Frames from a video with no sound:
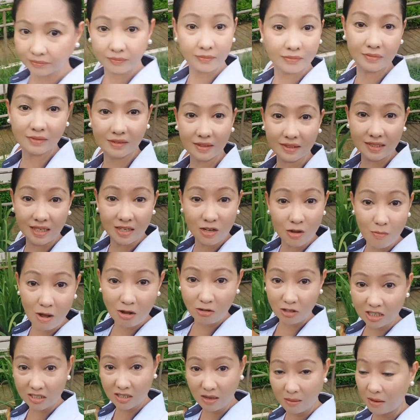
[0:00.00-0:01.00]
Mm, hindi nyo
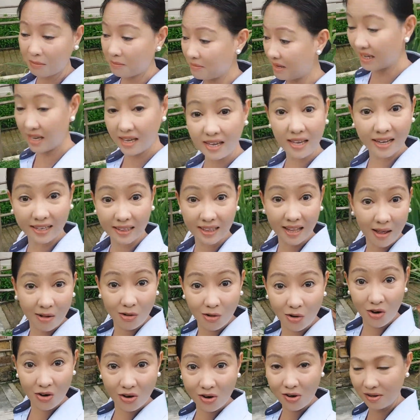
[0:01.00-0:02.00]
ba ako sasabihin, mag-ingat
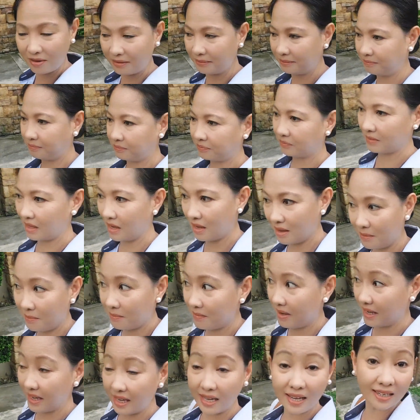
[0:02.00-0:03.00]
ako.
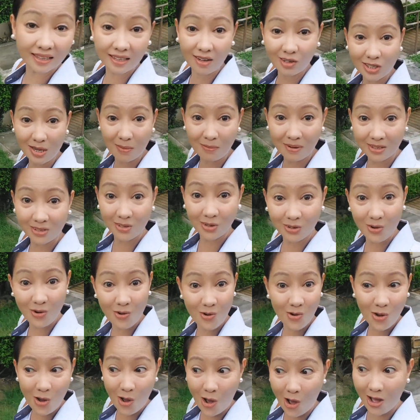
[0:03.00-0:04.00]
Mag-ingat ako sa
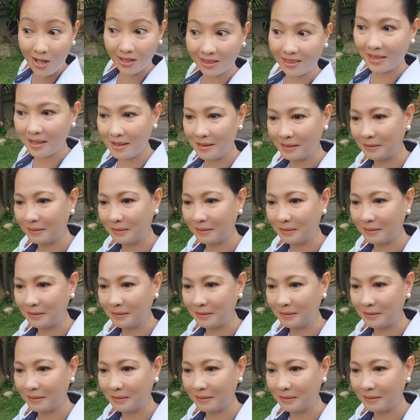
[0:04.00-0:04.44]
mandurukot.